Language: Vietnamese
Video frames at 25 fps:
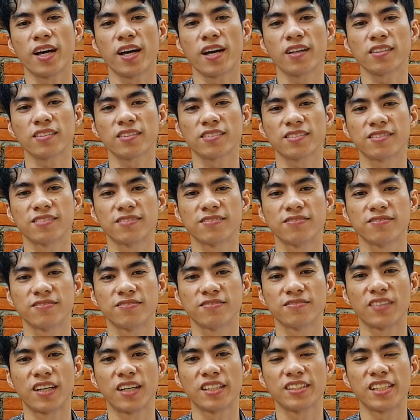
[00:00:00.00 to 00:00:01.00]
nè
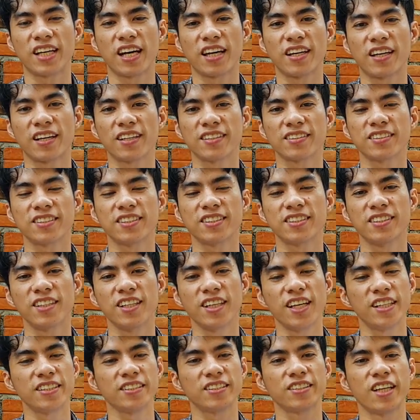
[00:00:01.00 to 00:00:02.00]
mà dạ năng cứ
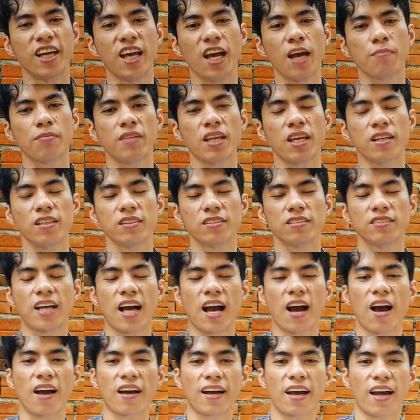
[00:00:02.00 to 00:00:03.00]
lên game tới cứ
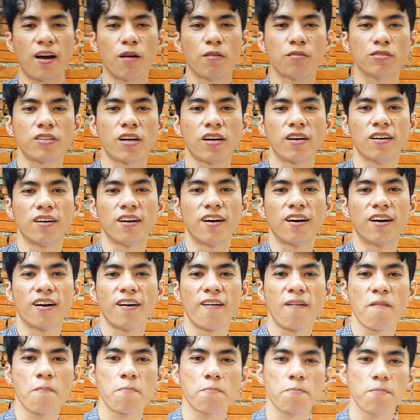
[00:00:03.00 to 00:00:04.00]
cả cái ảo sập
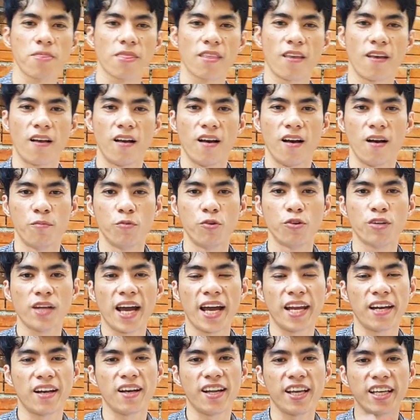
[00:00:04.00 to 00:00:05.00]
vui là
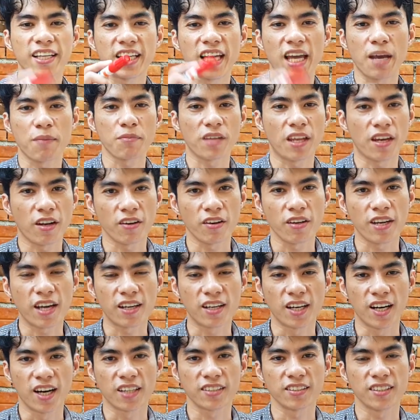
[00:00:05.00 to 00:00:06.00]
hay là lên game này nó
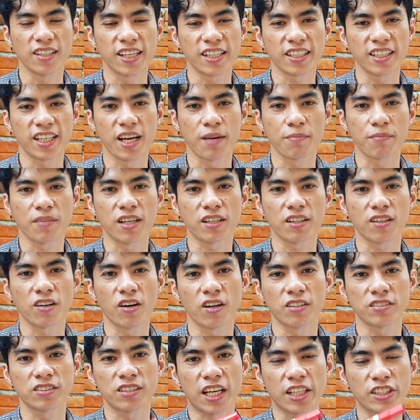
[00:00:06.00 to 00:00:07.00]
đăng ở lên game năng
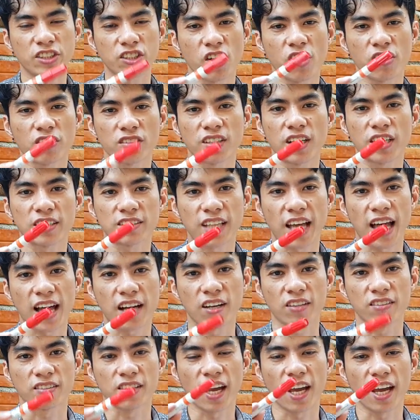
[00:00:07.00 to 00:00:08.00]
con tại trong đăng
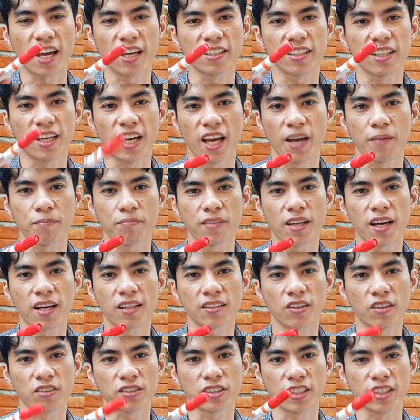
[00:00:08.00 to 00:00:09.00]
thang còn thêm game
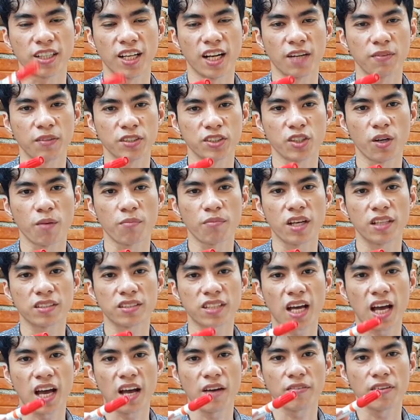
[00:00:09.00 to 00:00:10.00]
năng non chỉ là phải nhom
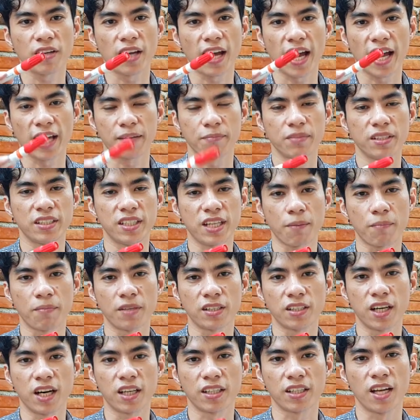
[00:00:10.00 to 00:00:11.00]
năng ta với ai mình làm
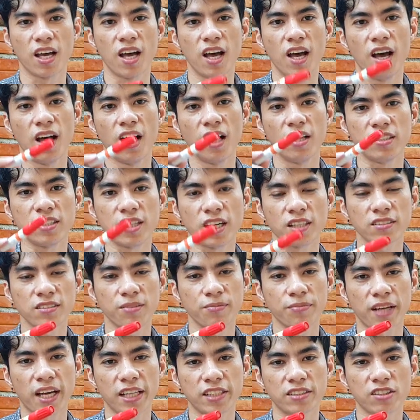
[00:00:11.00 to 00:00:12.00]
mưa ăn nên chẳng
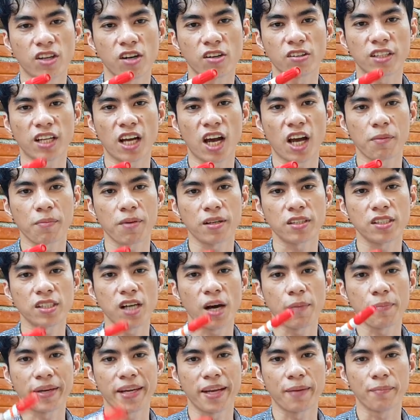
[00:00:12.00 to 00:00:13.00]
sập lại trong cái ai mắc
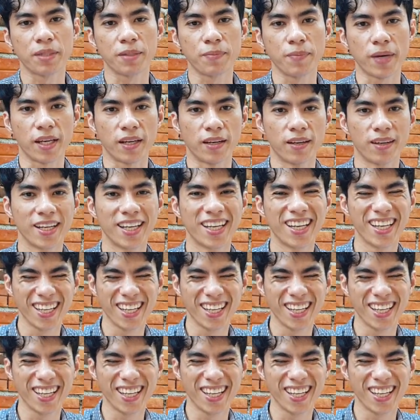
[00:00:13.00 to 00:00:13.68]
cửa mình làm mưa mềm